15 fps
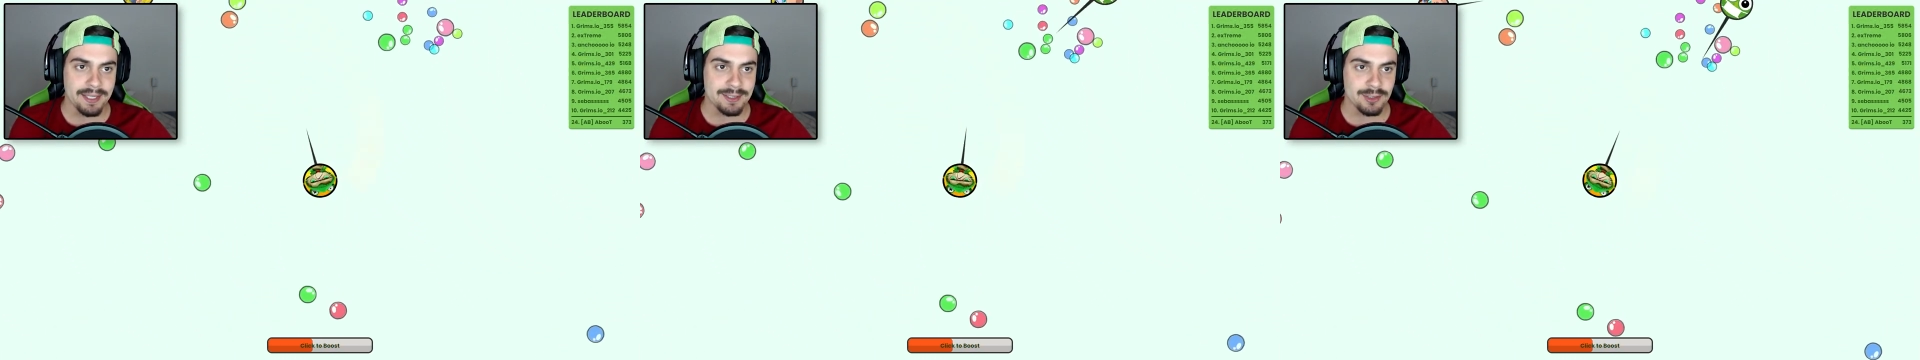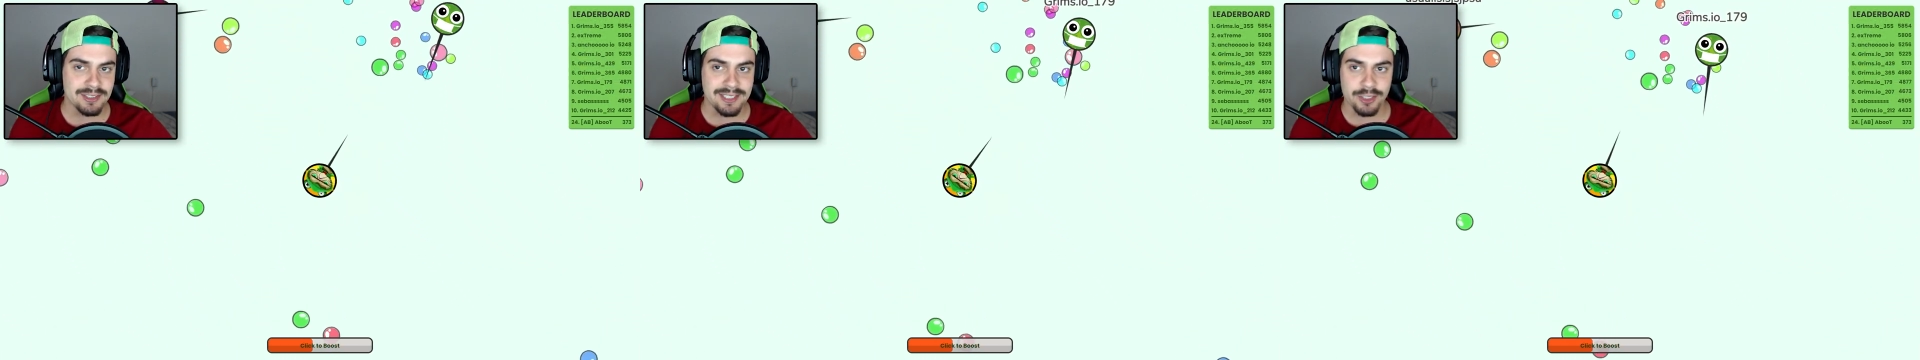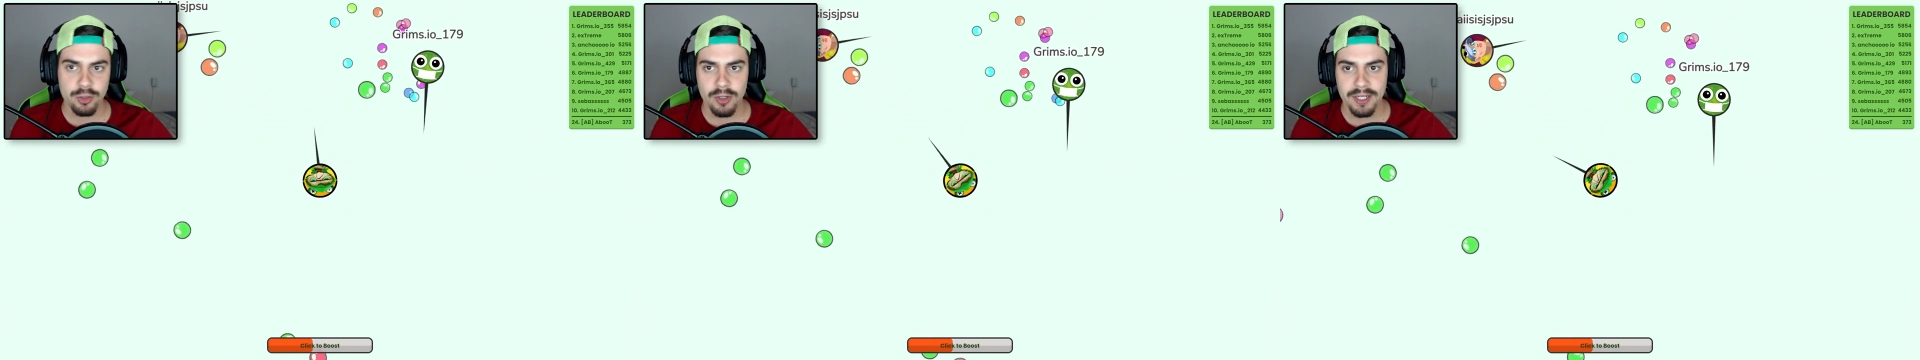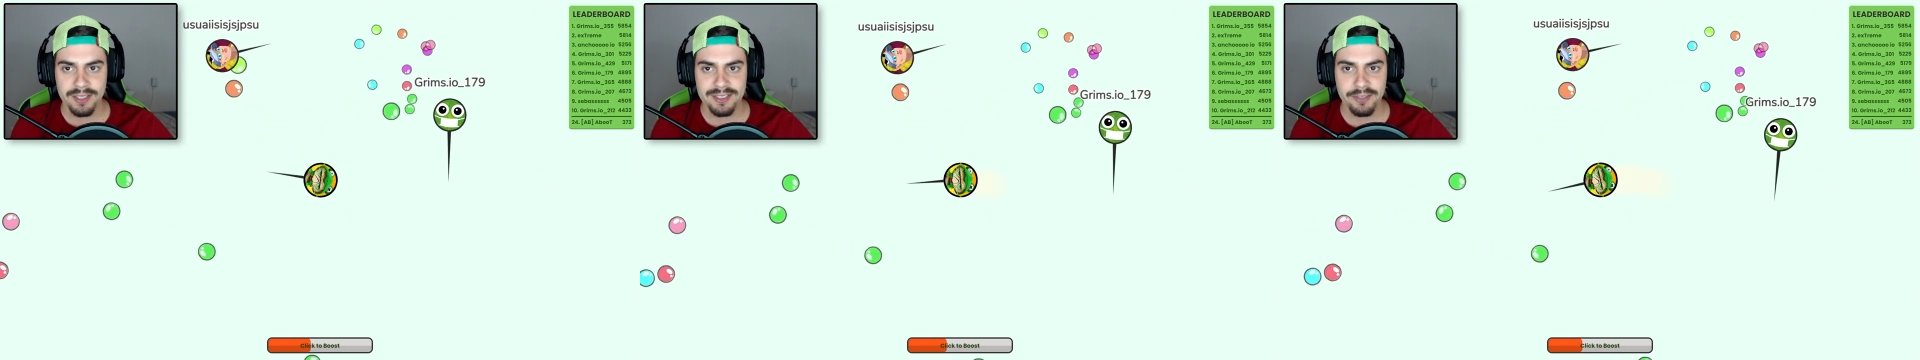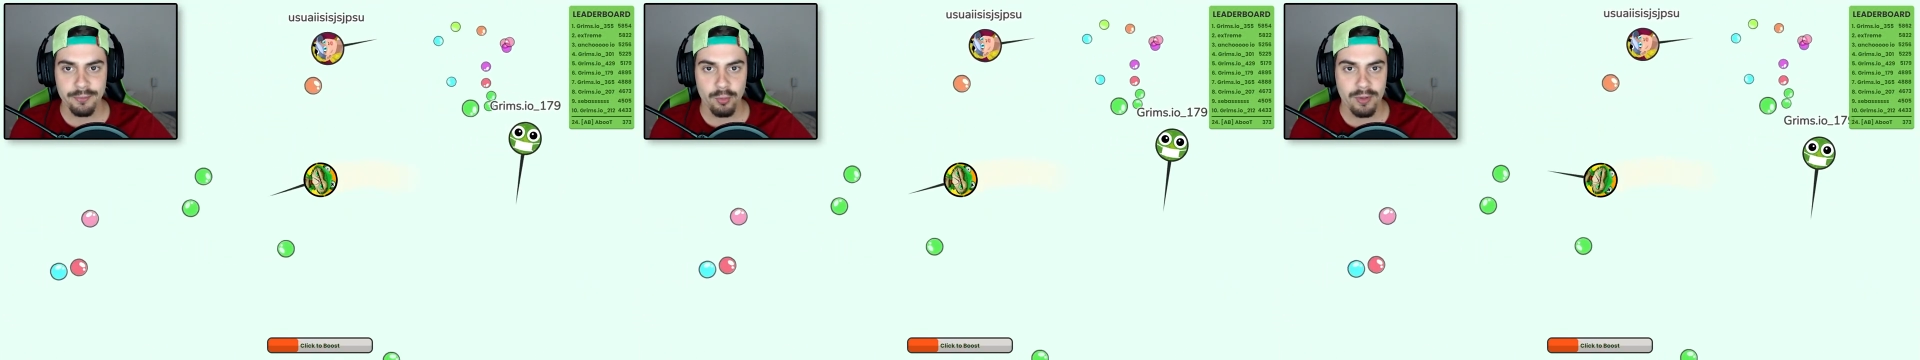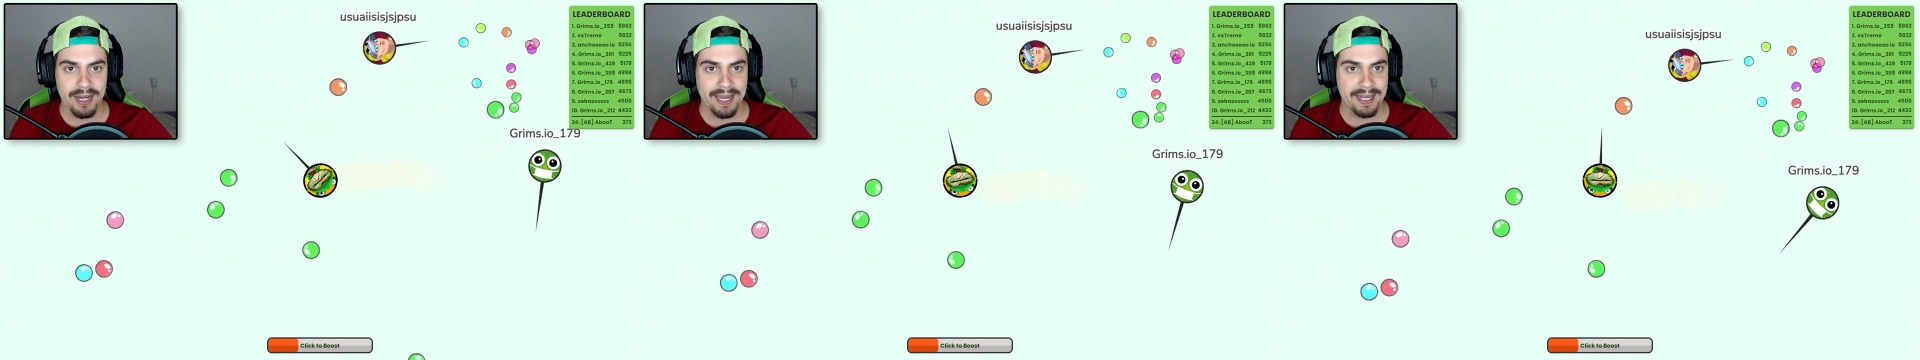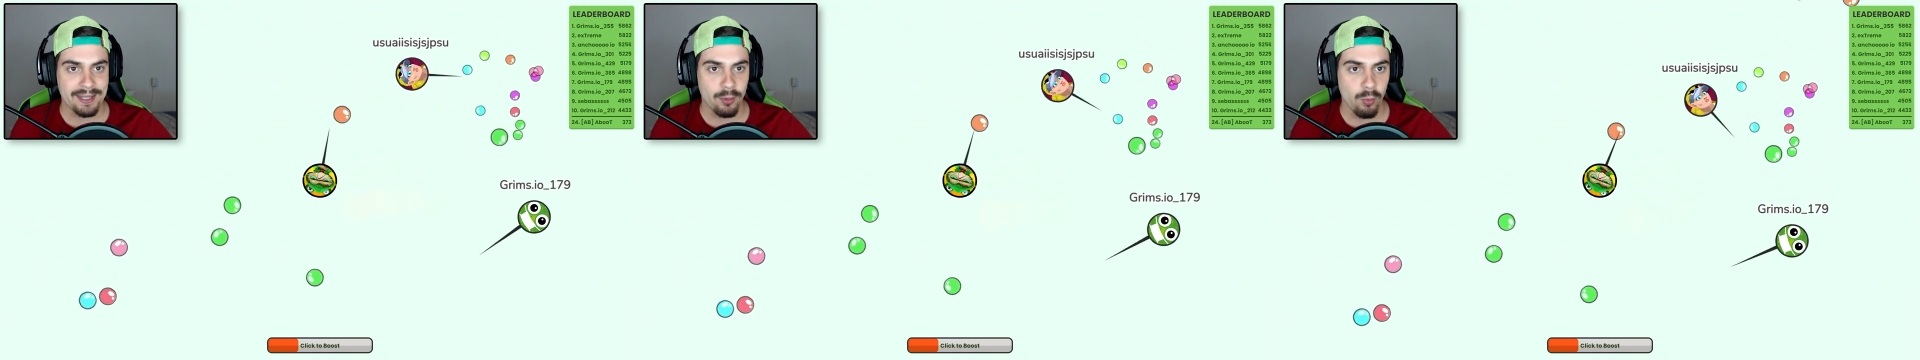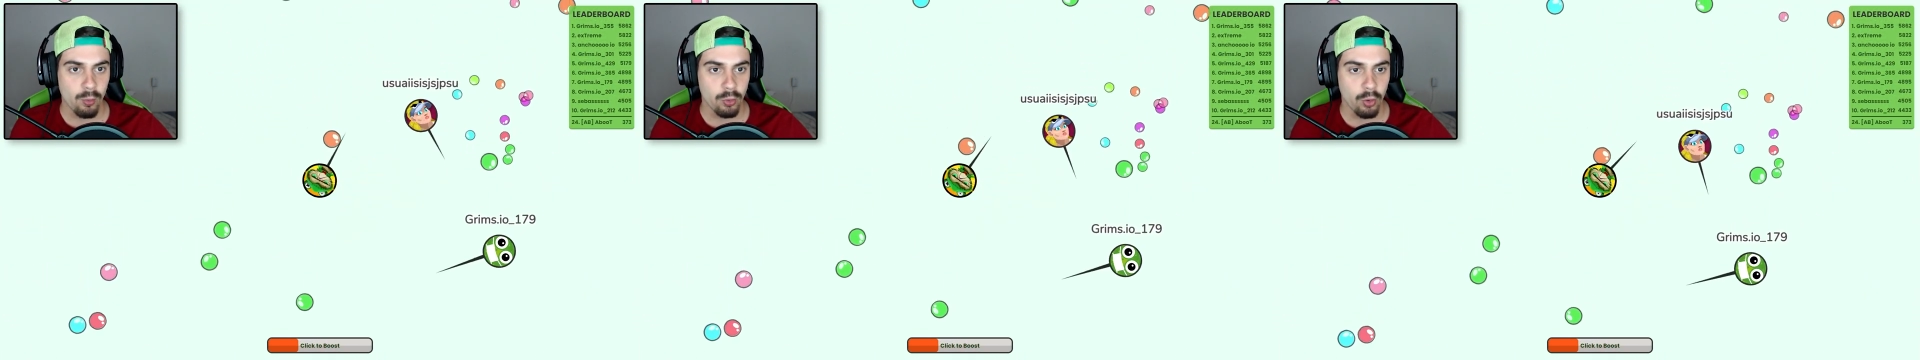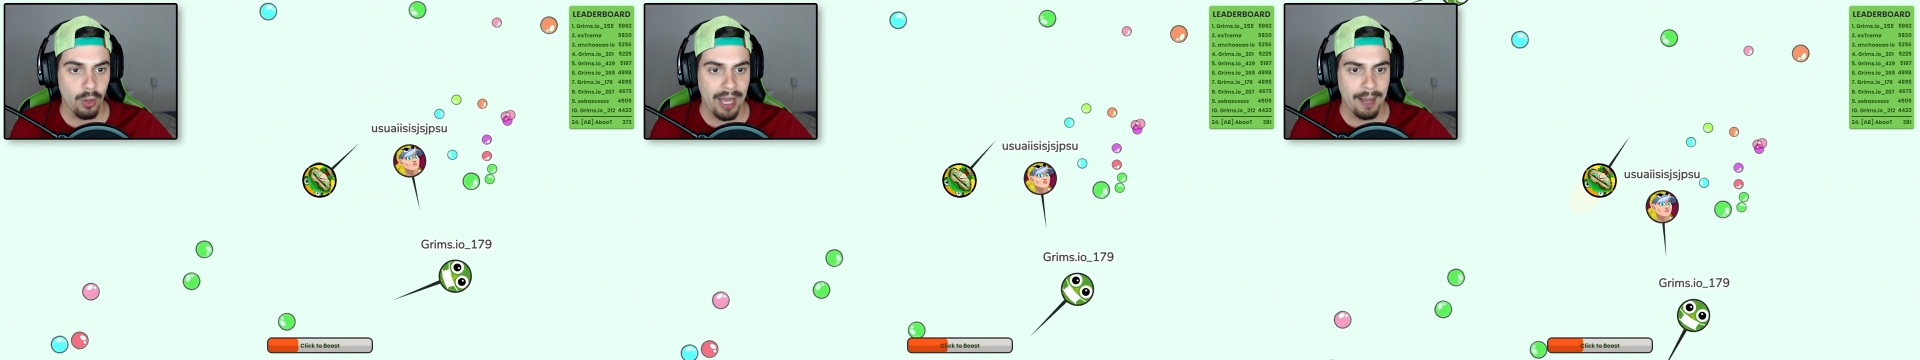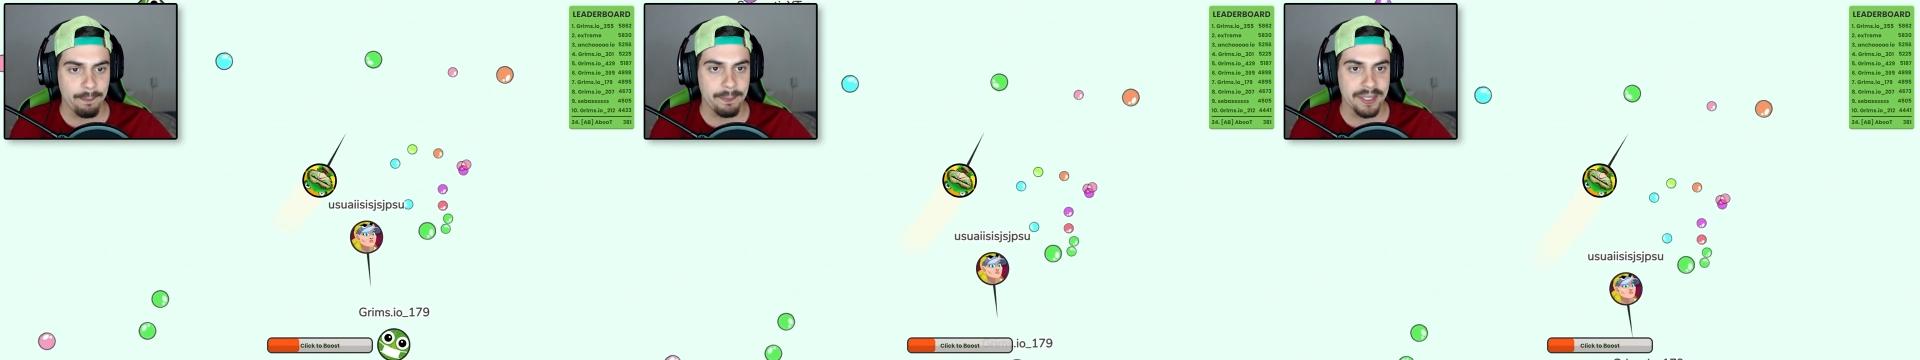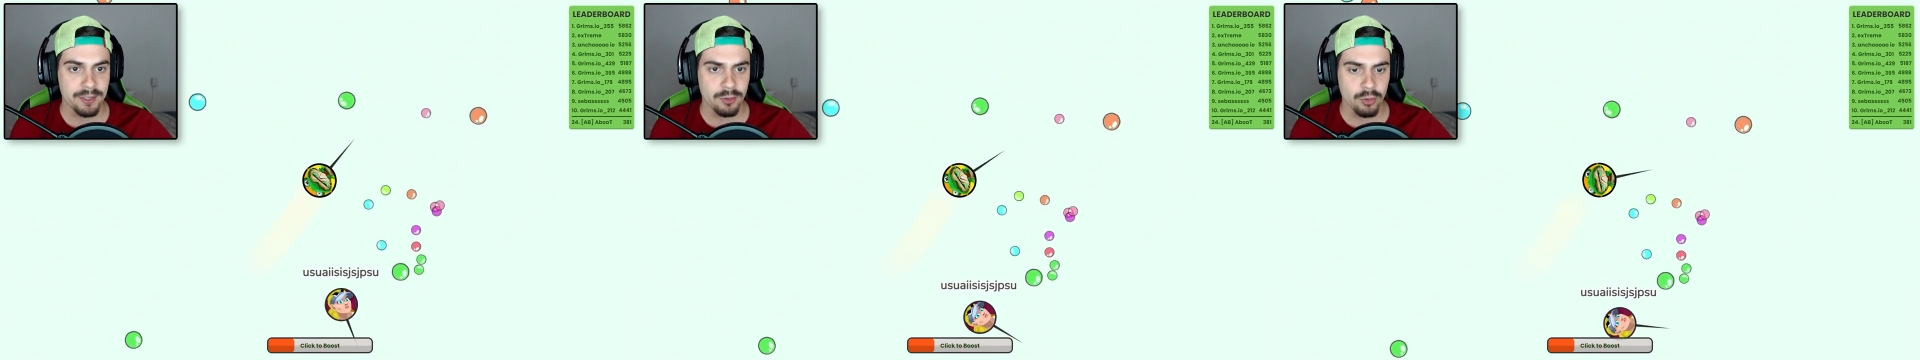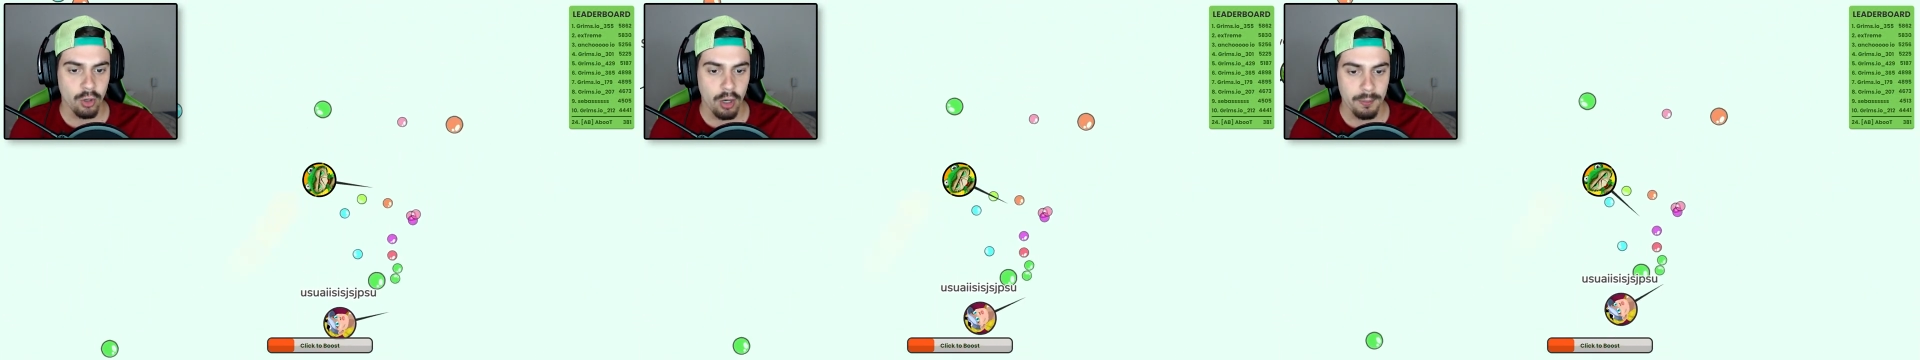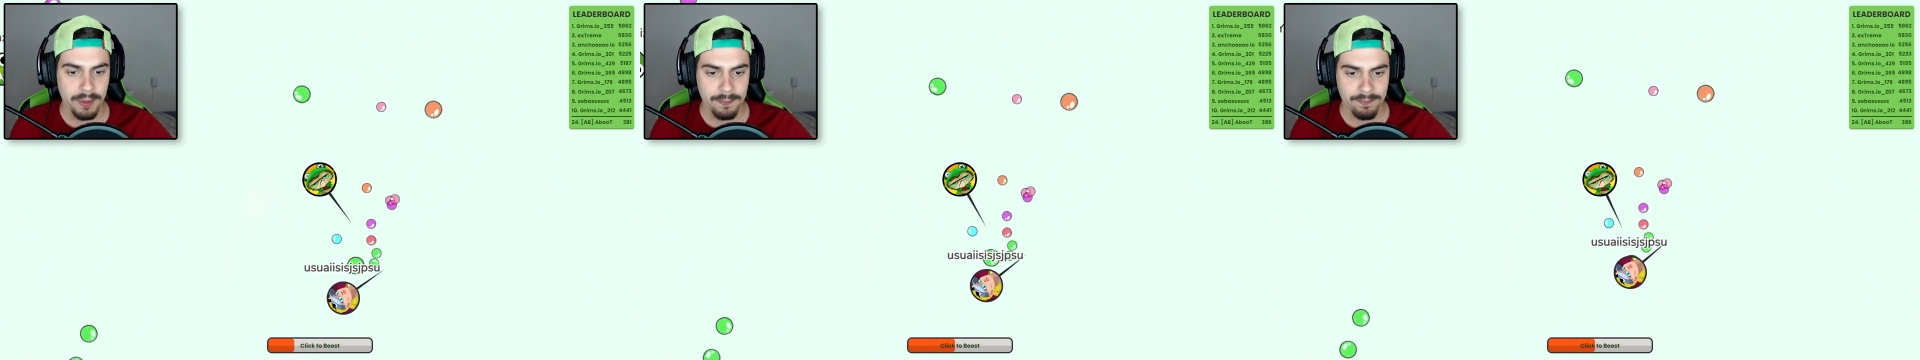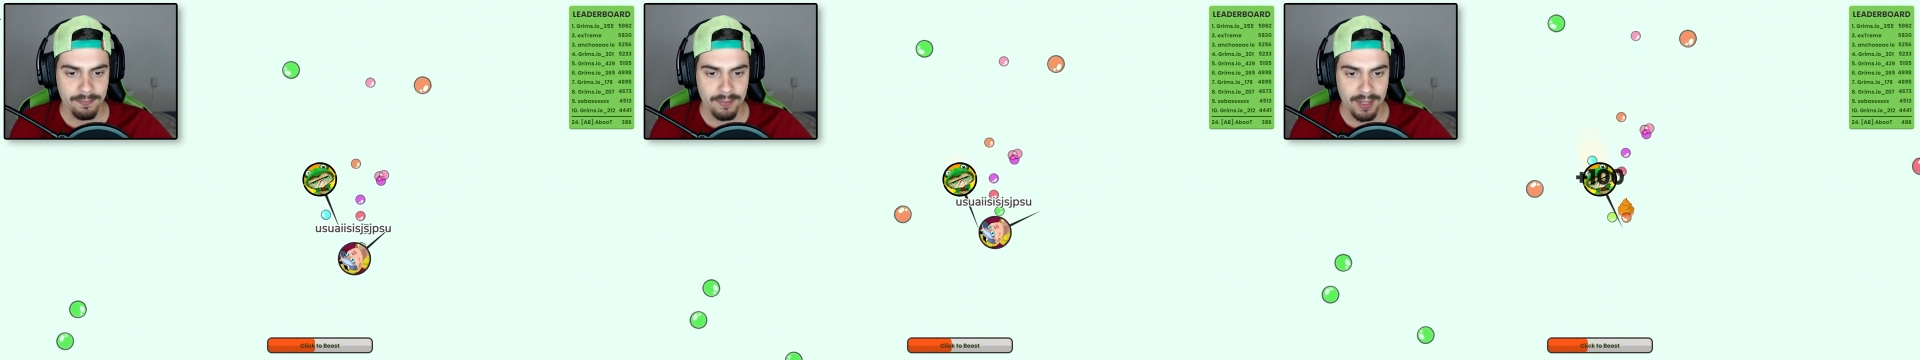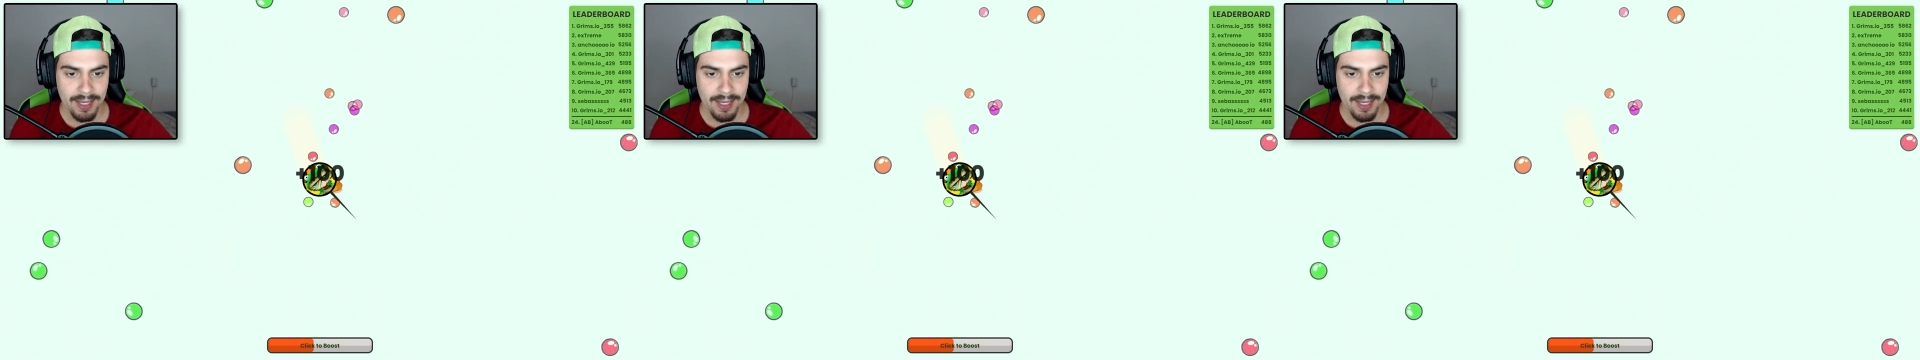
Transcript: Então você tá jogando, você vê um cara com AB no nome,